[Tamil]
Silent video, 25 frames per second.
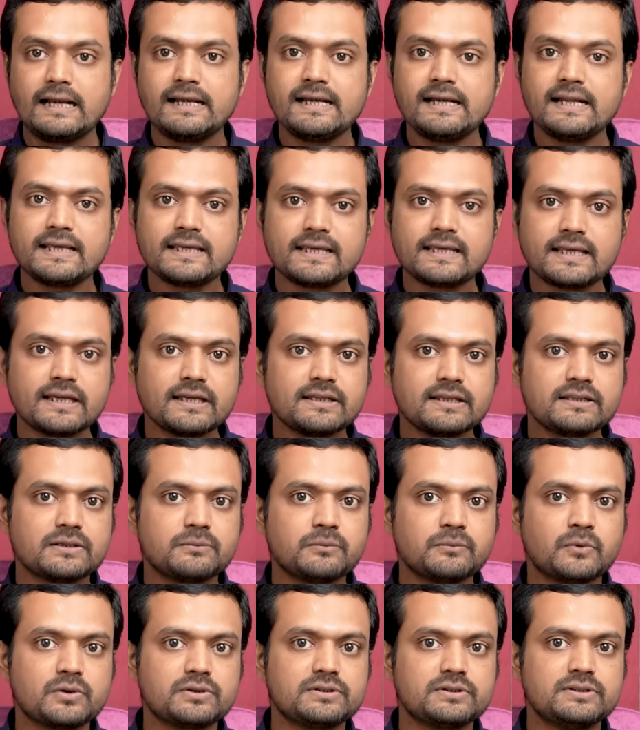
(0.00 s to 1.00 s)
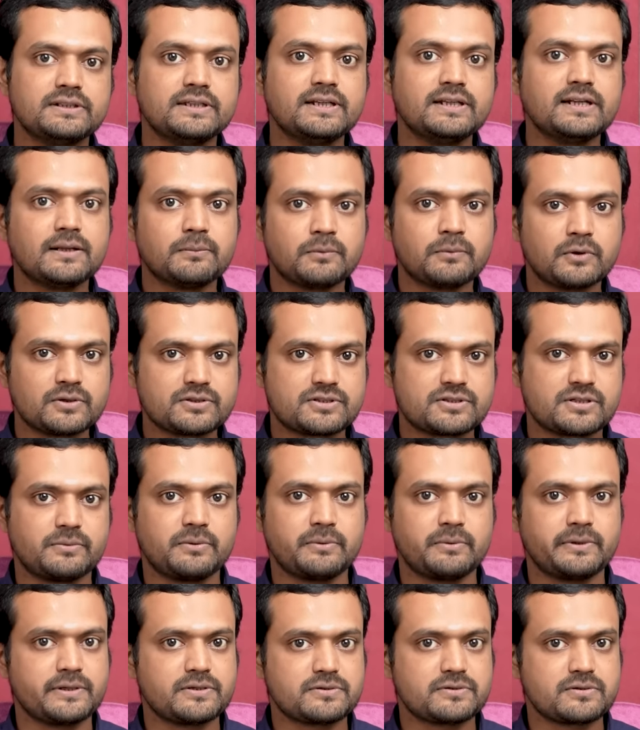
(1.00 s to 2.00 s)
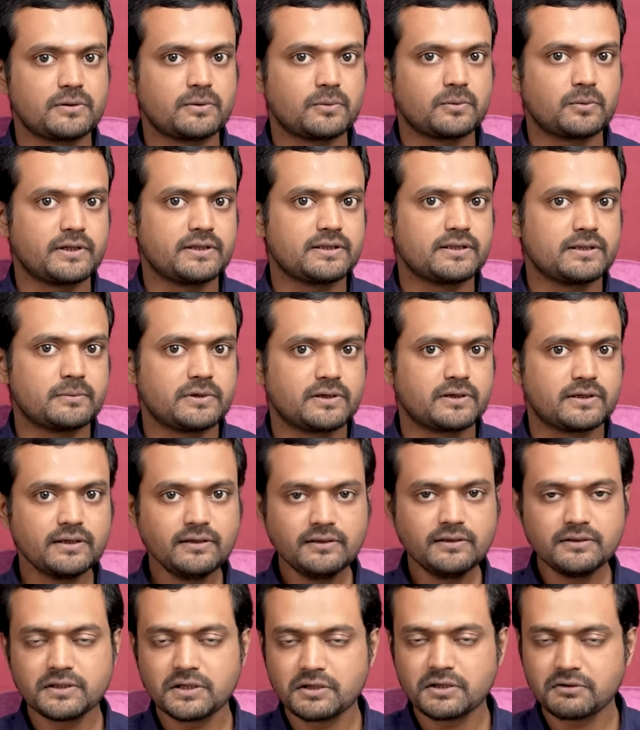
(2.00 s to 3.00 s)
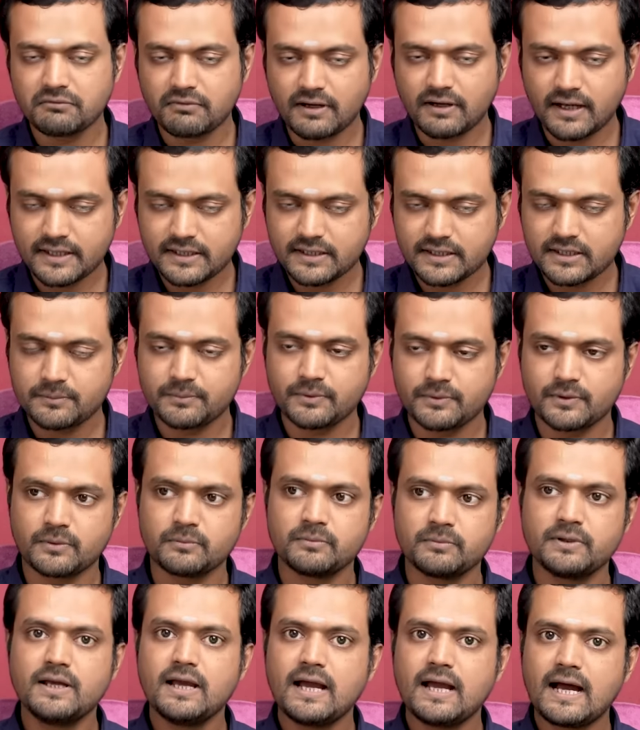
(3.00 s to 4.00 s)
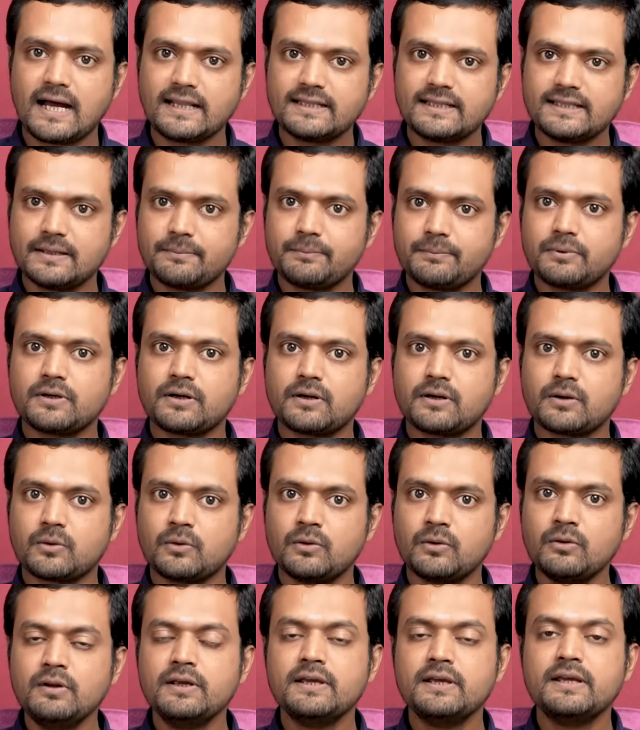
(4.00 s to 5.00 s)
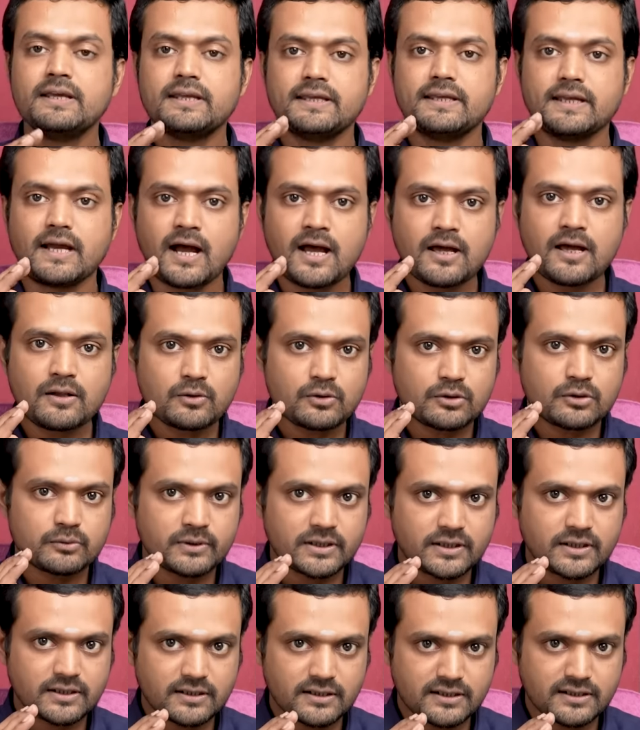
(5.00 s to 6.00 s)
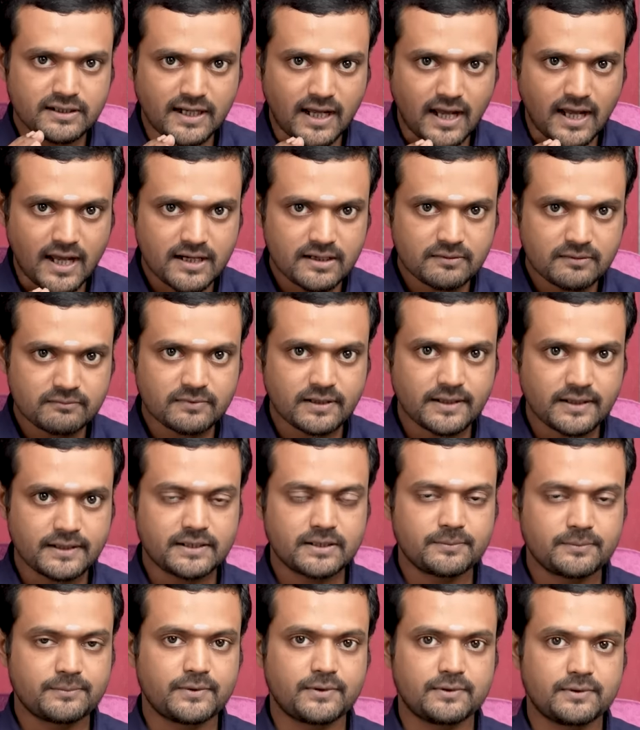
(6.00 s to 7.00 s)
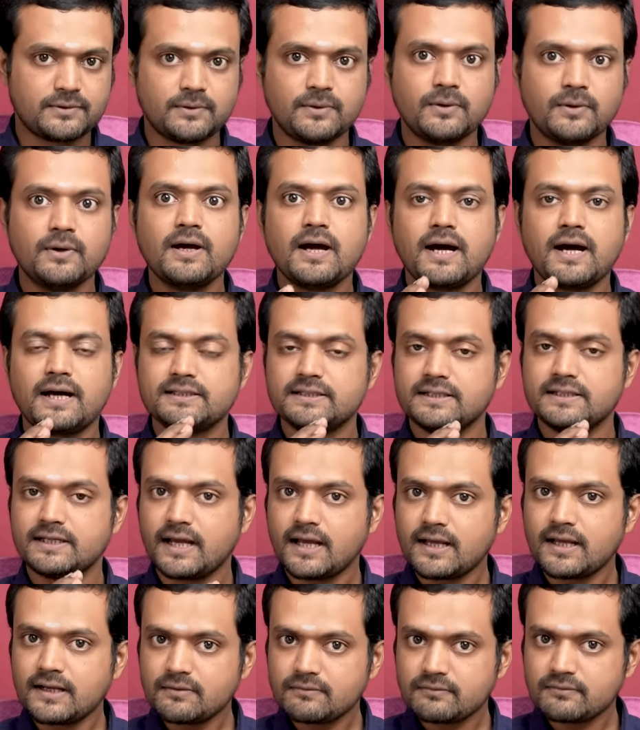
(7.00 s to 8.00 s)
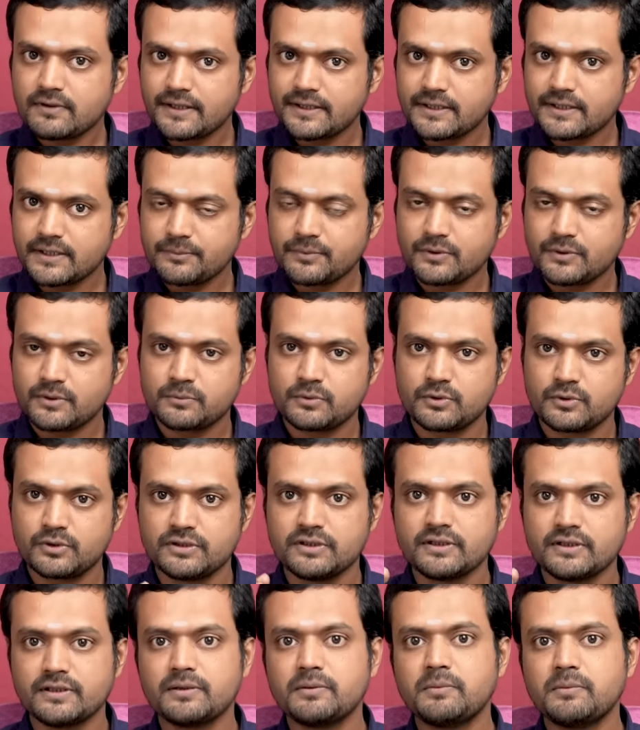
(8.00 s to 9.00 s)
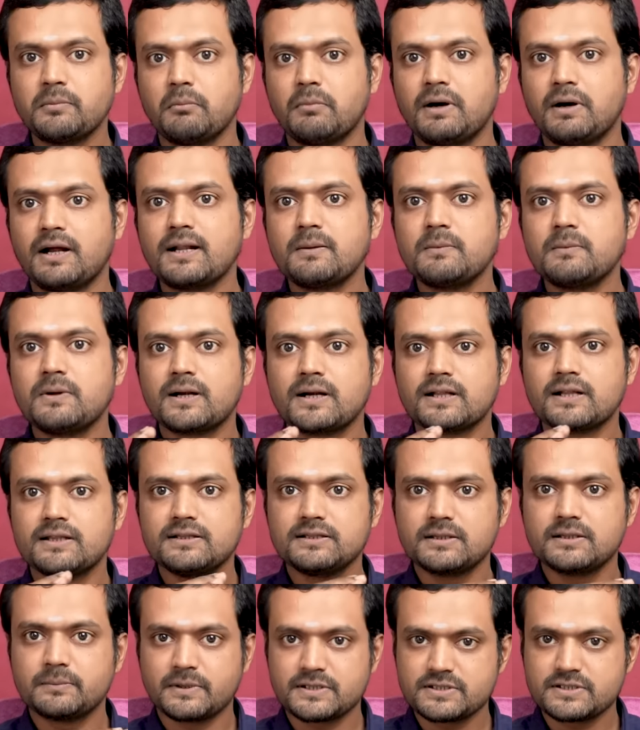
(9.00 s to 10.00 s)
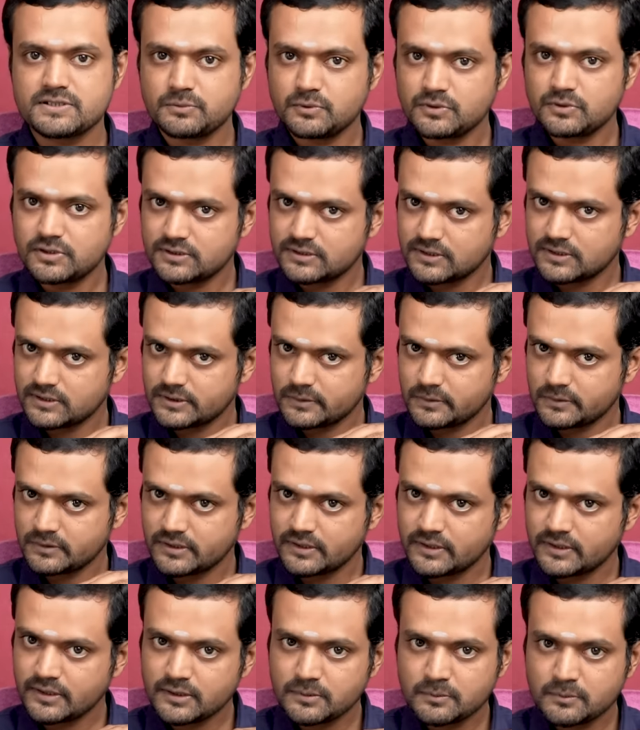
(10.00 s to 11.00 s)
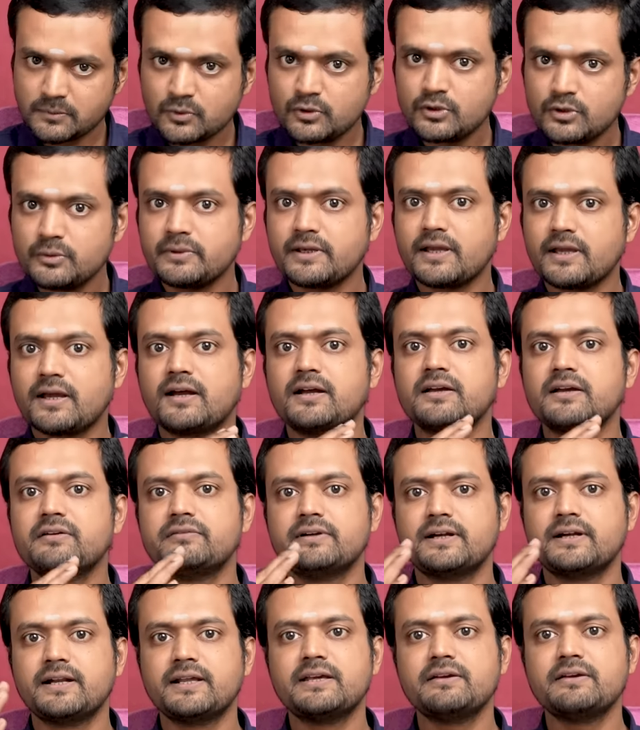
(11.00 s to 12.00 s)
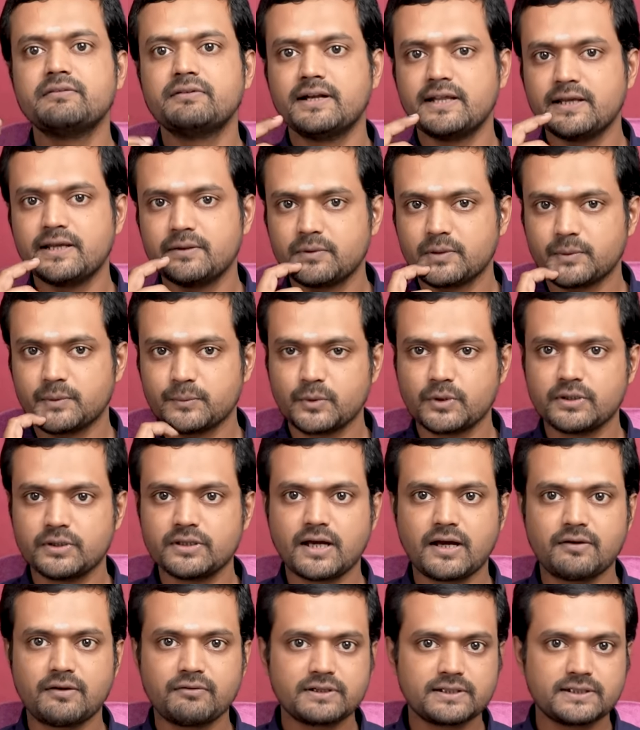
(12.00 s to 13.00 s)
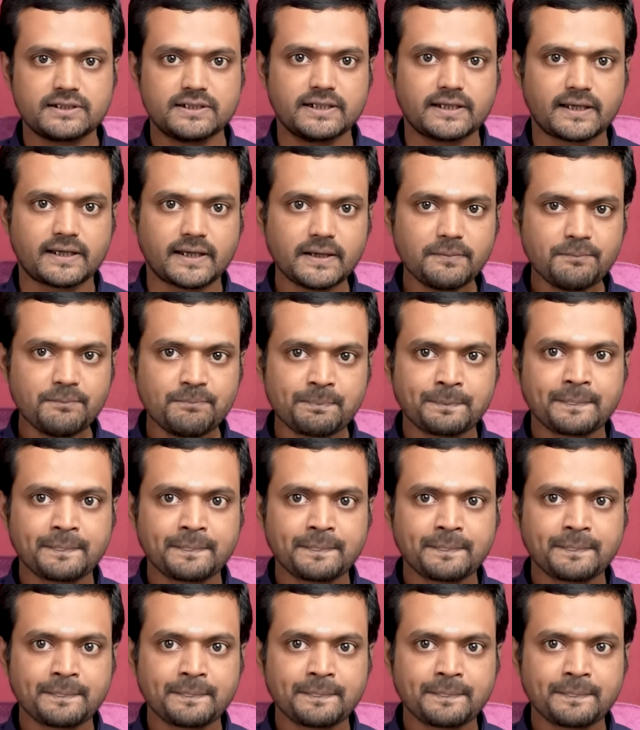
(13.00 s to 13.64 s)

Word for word: அன்னைக்கே இந்த முக்தி இல்லை மோட்சம் அப்படின்னு சொல்லக்கூடியது நமக்கு வாய்க்க பெறும் அது எப்போ நடக்கும் யார் ஒருவனுக்கு ஞானம் வாய்க்க பெறுதோ அந்த ஞானம் வாய்க்க பெறும் பொழுது மனமானது இந்த பஞ்சபூத தத்துவத்திலிருந்து முழுமையாக விலகி வெளியே வரும்பொழுது அவர்களுக்கே